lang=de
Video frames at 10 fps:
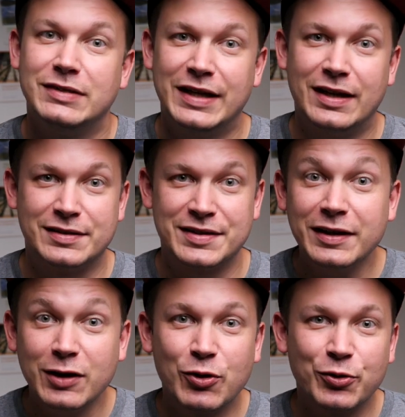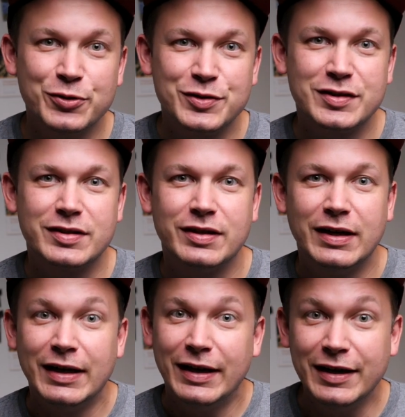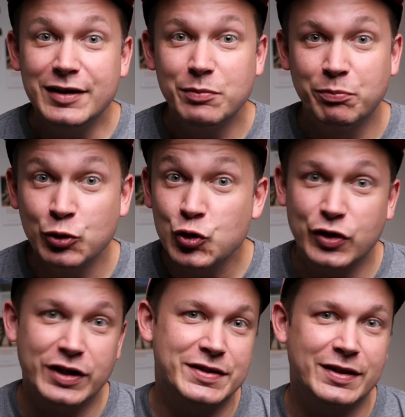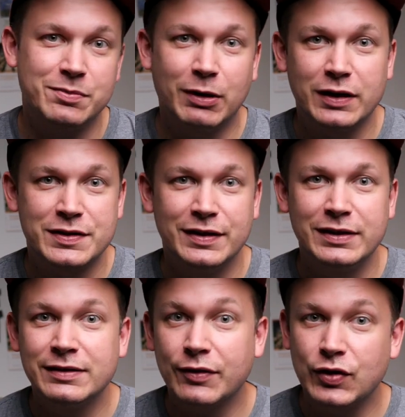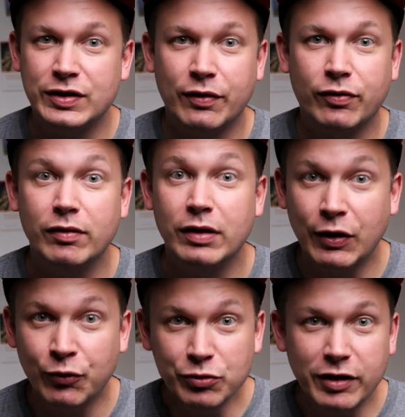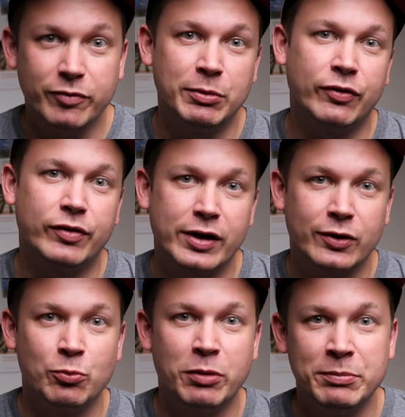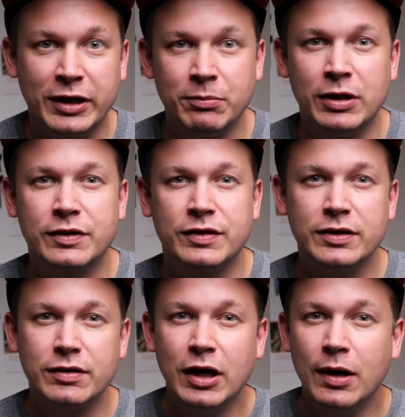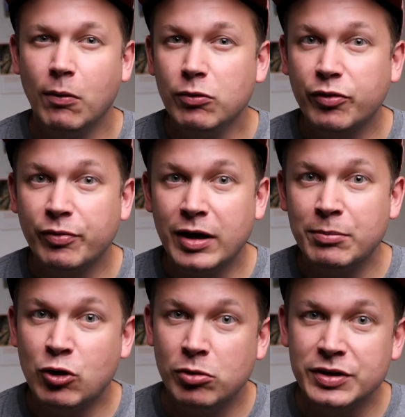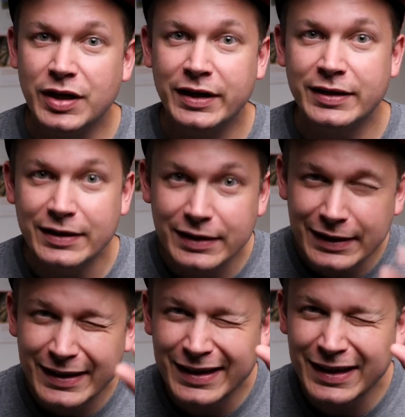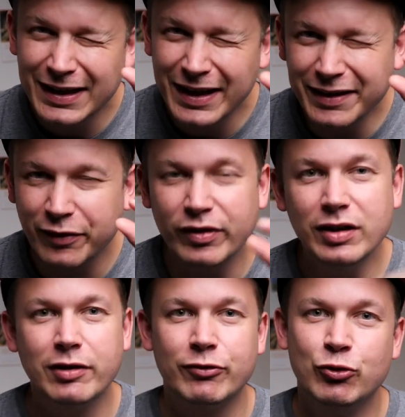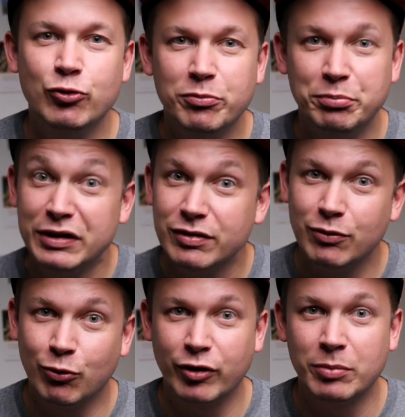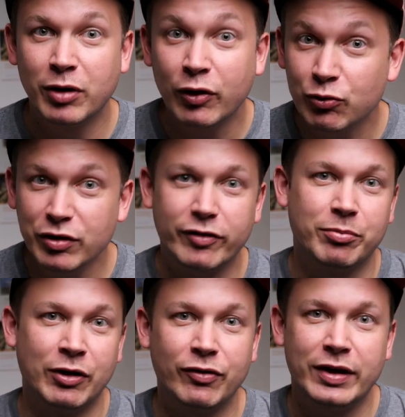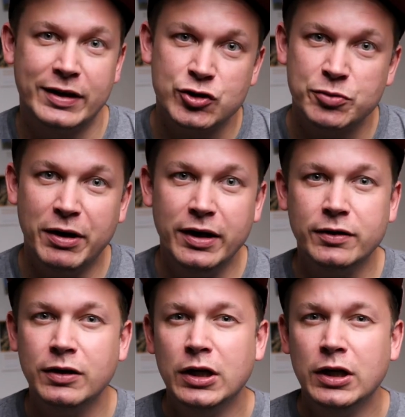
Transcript: Ja, seid gegrüßt. Ich muss euch jetzt erstmal erzählen, dass sich das Gesundheitsministerium bei mir gemeldet hat. Und zwar bekomme ich ein kleines Interview mit unserem Gesundheitsminister Jens Spahn